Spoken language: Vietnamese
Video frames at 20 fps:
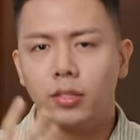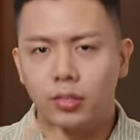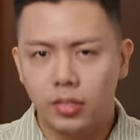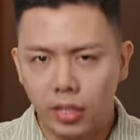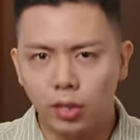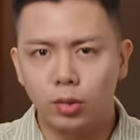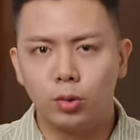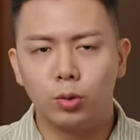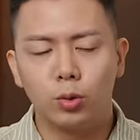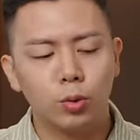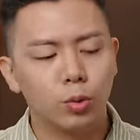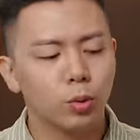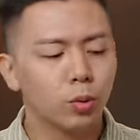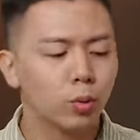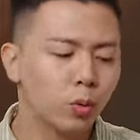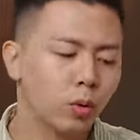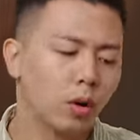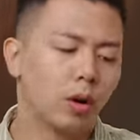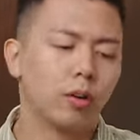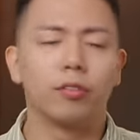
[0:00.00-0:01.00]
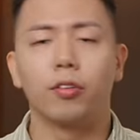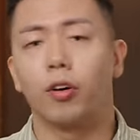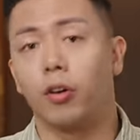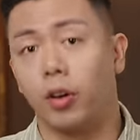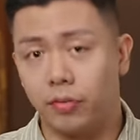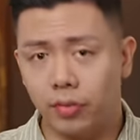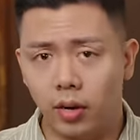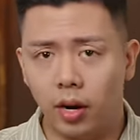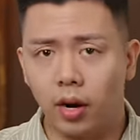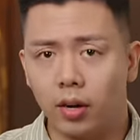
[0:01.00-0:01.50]
chỉnh chu của
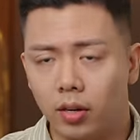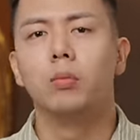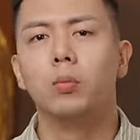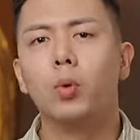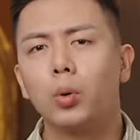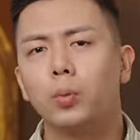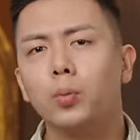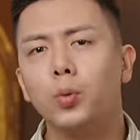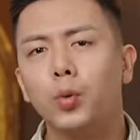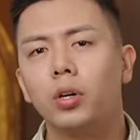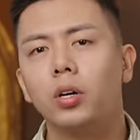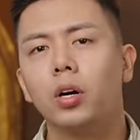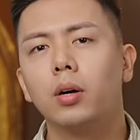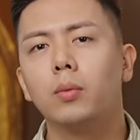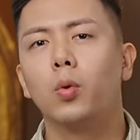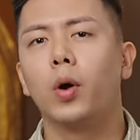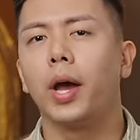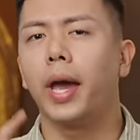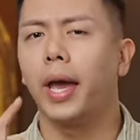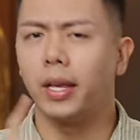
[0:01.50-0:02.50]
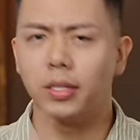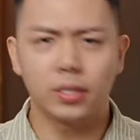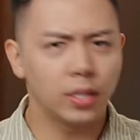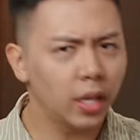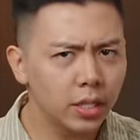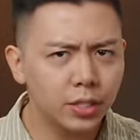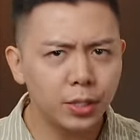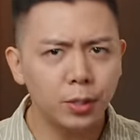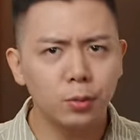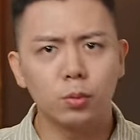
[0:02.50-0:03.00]
Forever Một mùi hương mùa hè
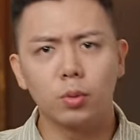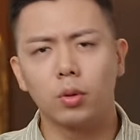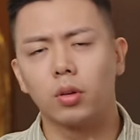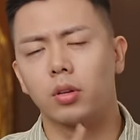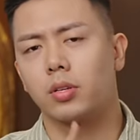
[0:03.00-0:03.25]
dễ chịu,